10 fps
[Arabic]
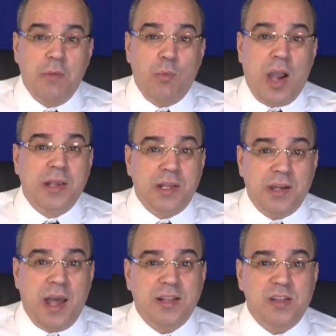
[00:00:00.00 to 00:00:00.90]

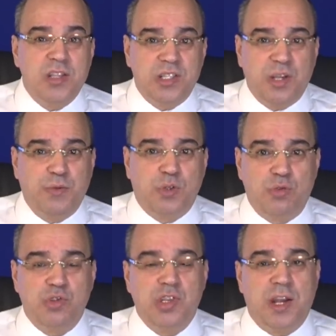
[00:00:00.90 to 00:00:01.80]
معين حتى
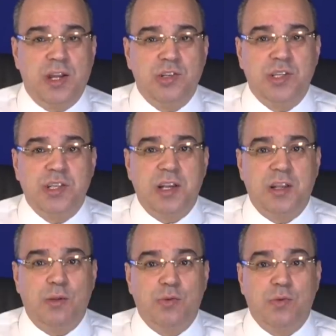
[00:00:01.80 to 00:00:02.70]
يستفزوا الشارع
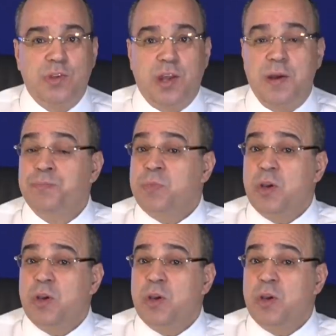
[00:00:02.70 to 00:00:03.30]
الجزائري في فترة